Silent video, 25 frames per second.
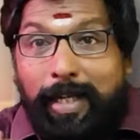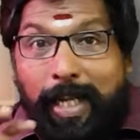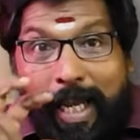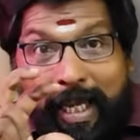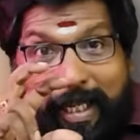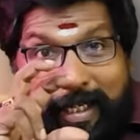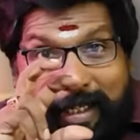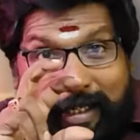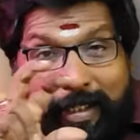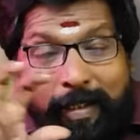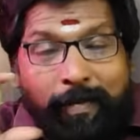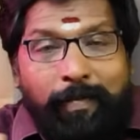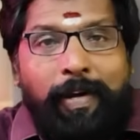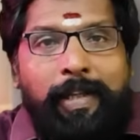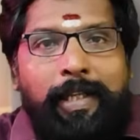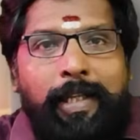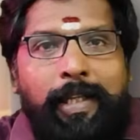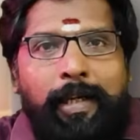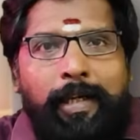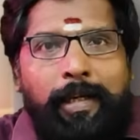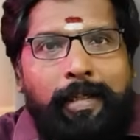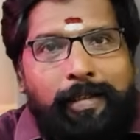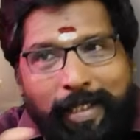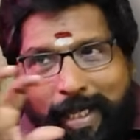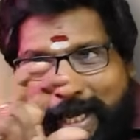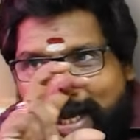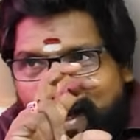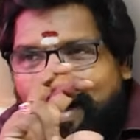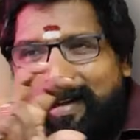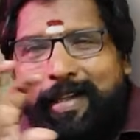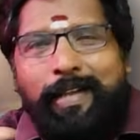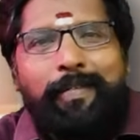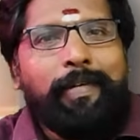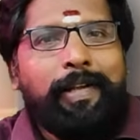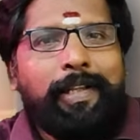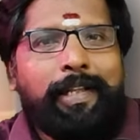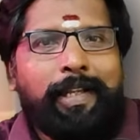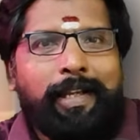நேரடி வரி
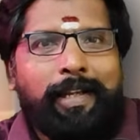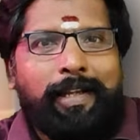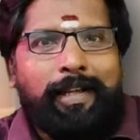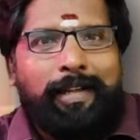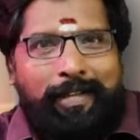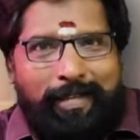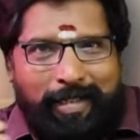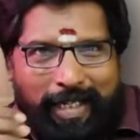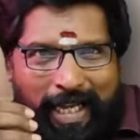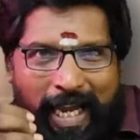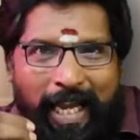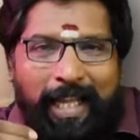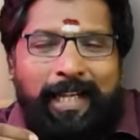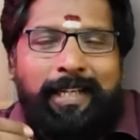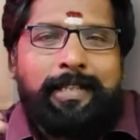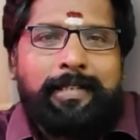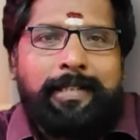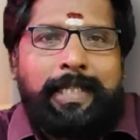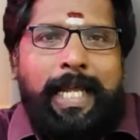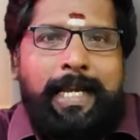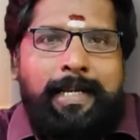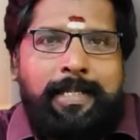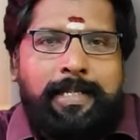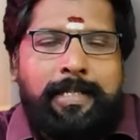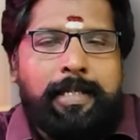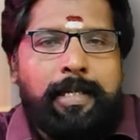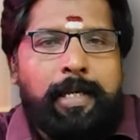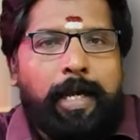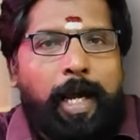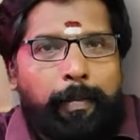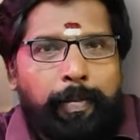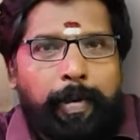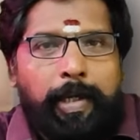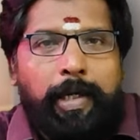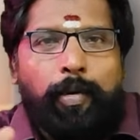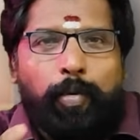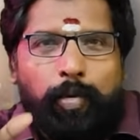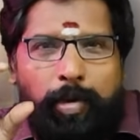நேரடி வரி டைரக்ட் டாக்ஸ்
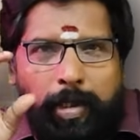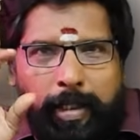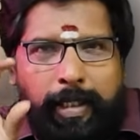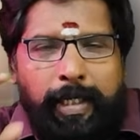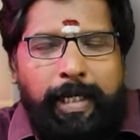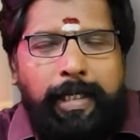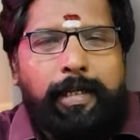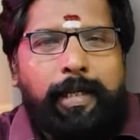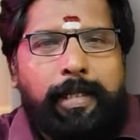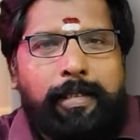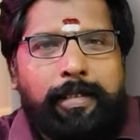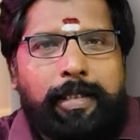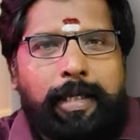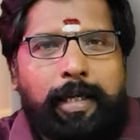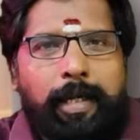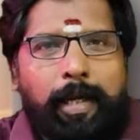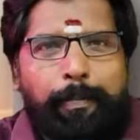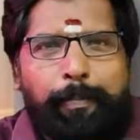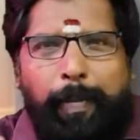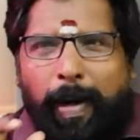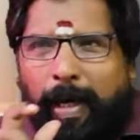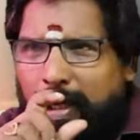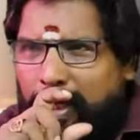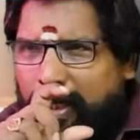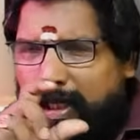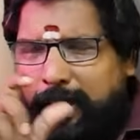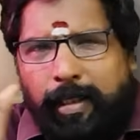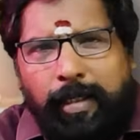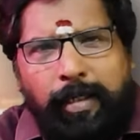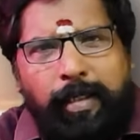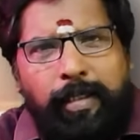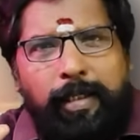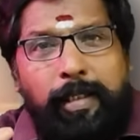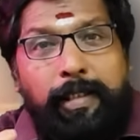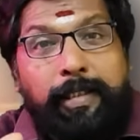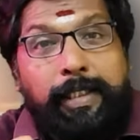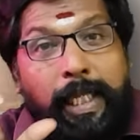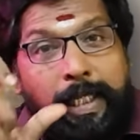அப்படின்ற ஒரு டீட்டெயில்ஸை பல
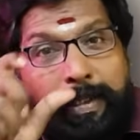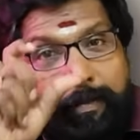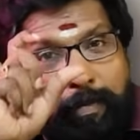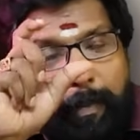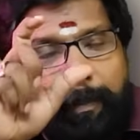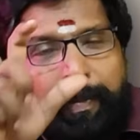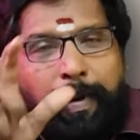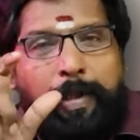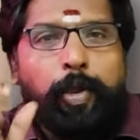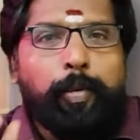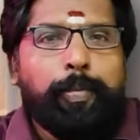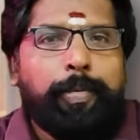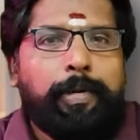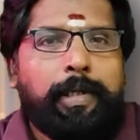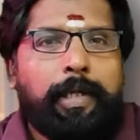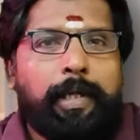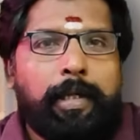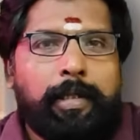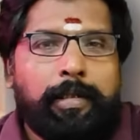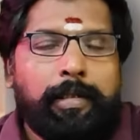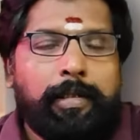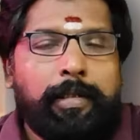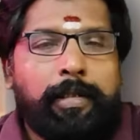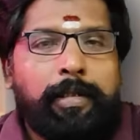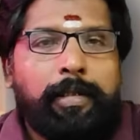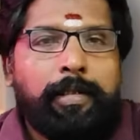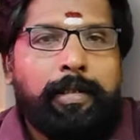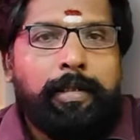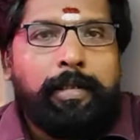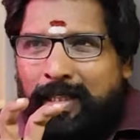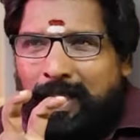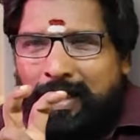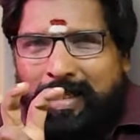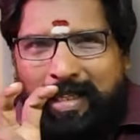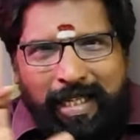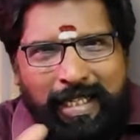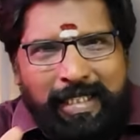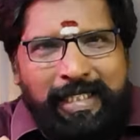இடங்களில் தெளிவாக பதிவு பண்ணுறாரு
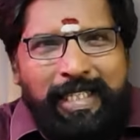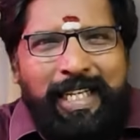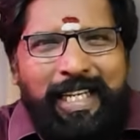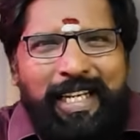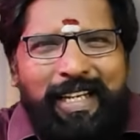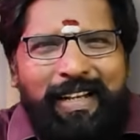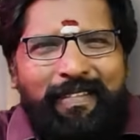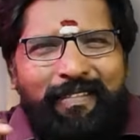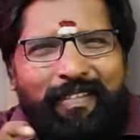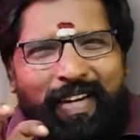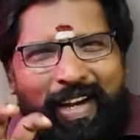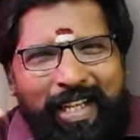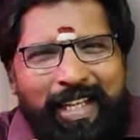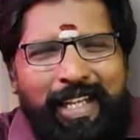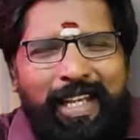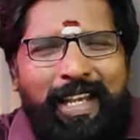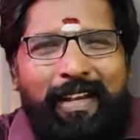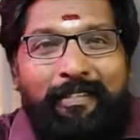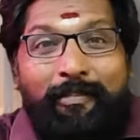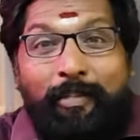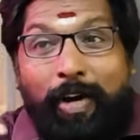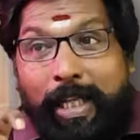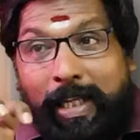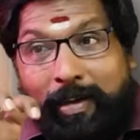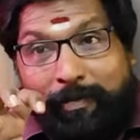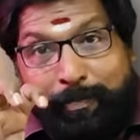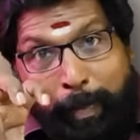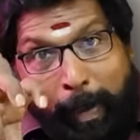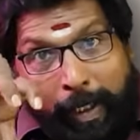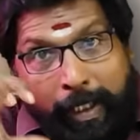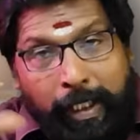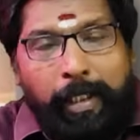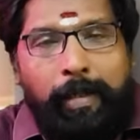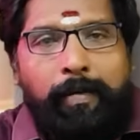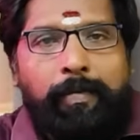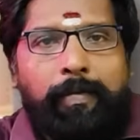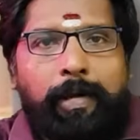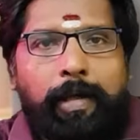இந்த நிதி வரி வரி
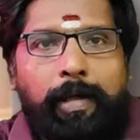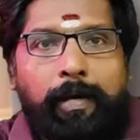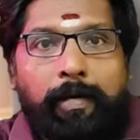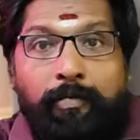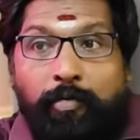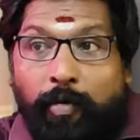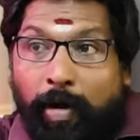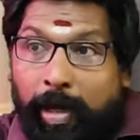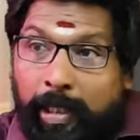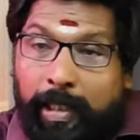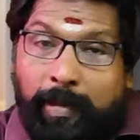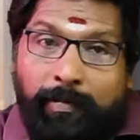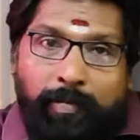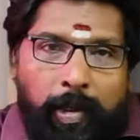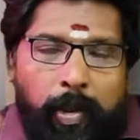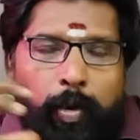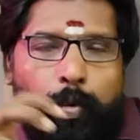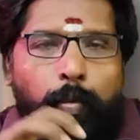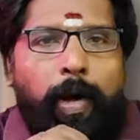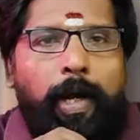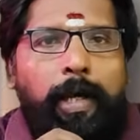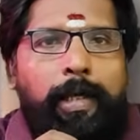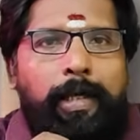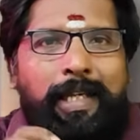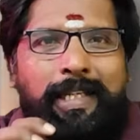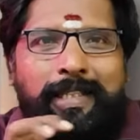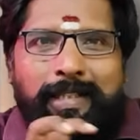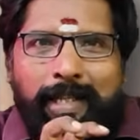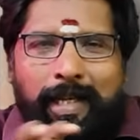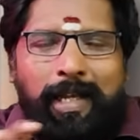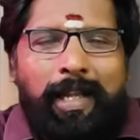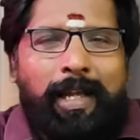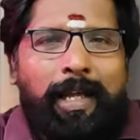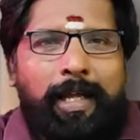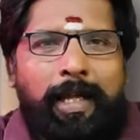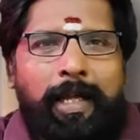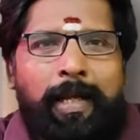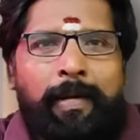பகிர்வு வரி வருவாய்
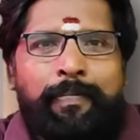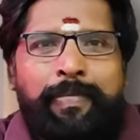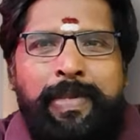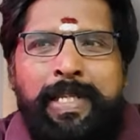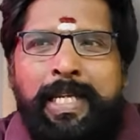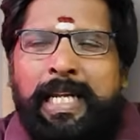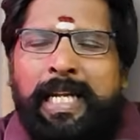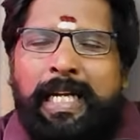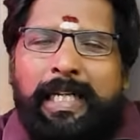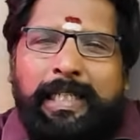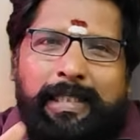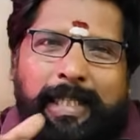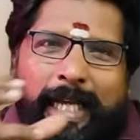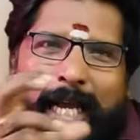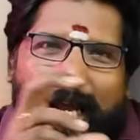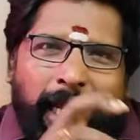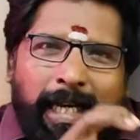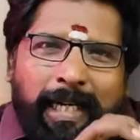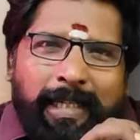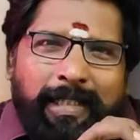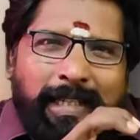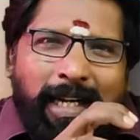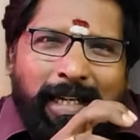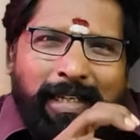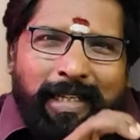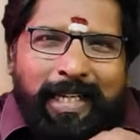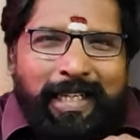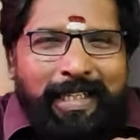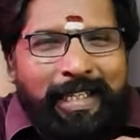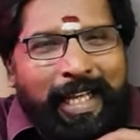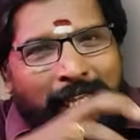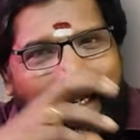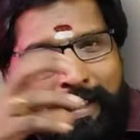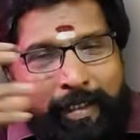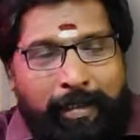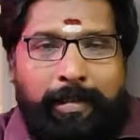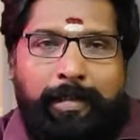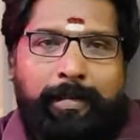இதெல்லாம் டைரக்ட் அண்ட்
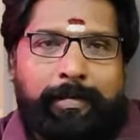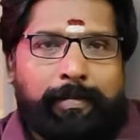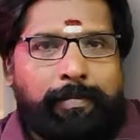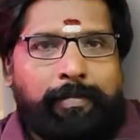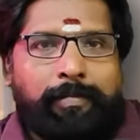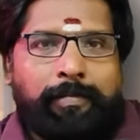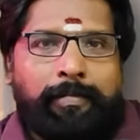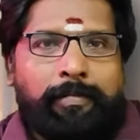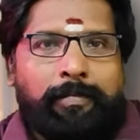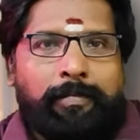இன்டைரக்ட்